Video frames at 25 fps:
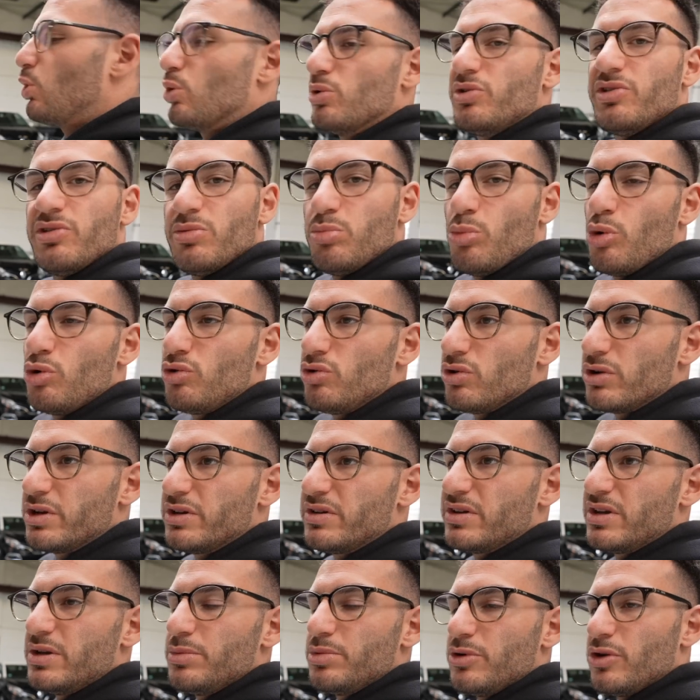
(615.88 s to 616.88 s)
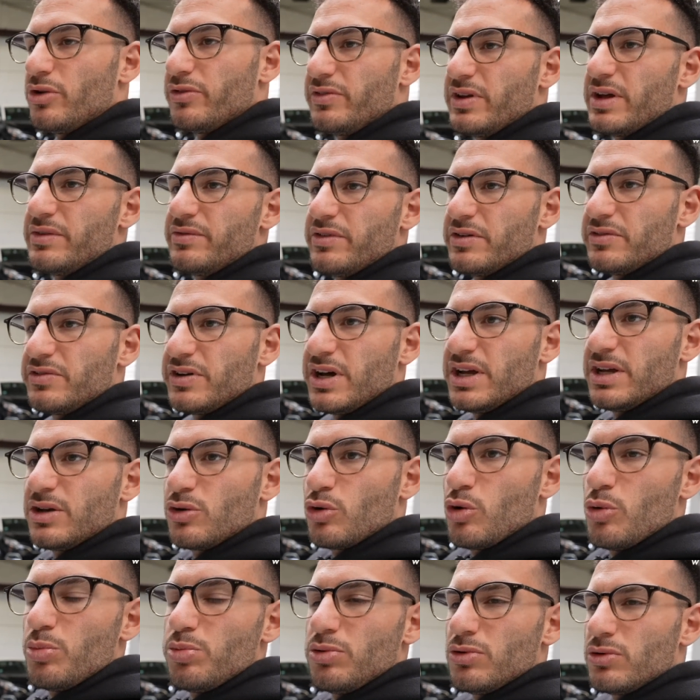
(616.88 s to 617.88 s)
Und Motorgetriebe läuft einwandfrei,
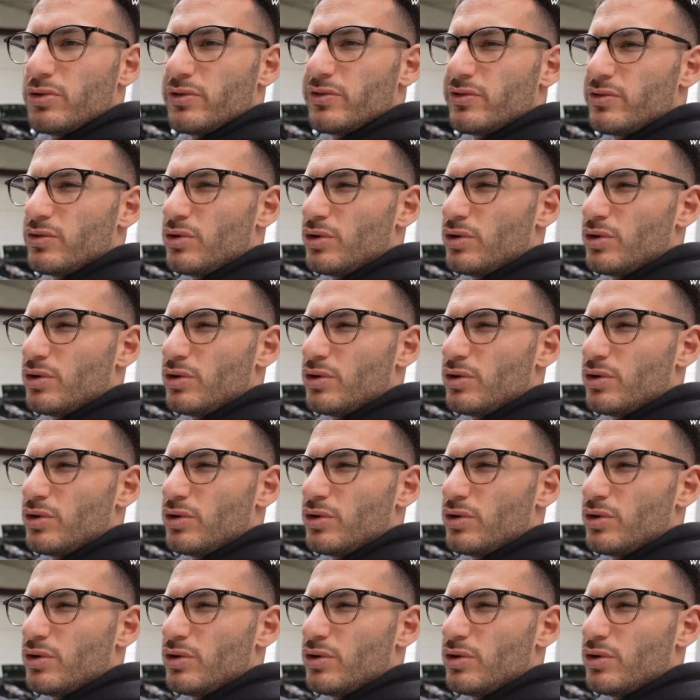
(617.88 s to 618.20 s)
Kupplung ist